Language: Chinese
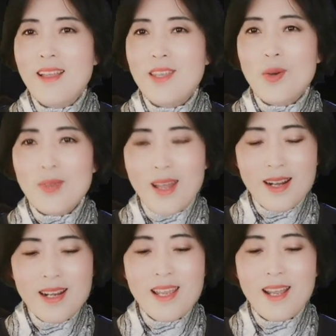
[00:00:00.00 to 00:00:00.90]
有
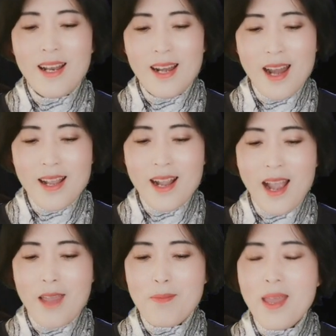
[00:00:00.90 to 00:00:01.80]
能力来
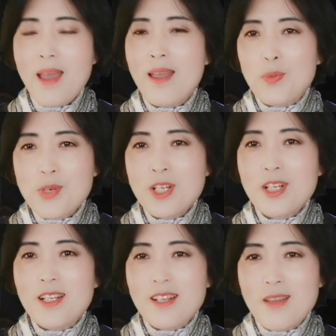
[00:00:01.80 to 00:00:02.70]
改变，不
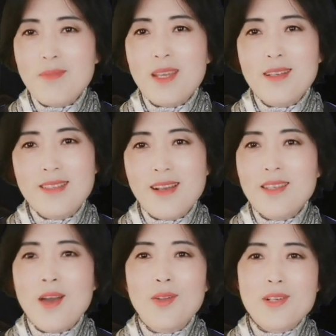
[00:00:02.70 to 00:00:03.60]
是人民想
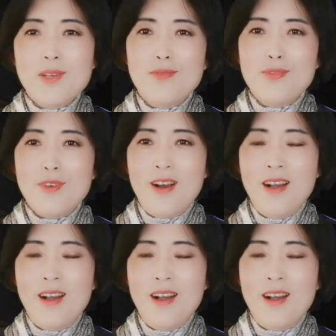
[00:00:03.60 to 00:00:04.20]
要的政府。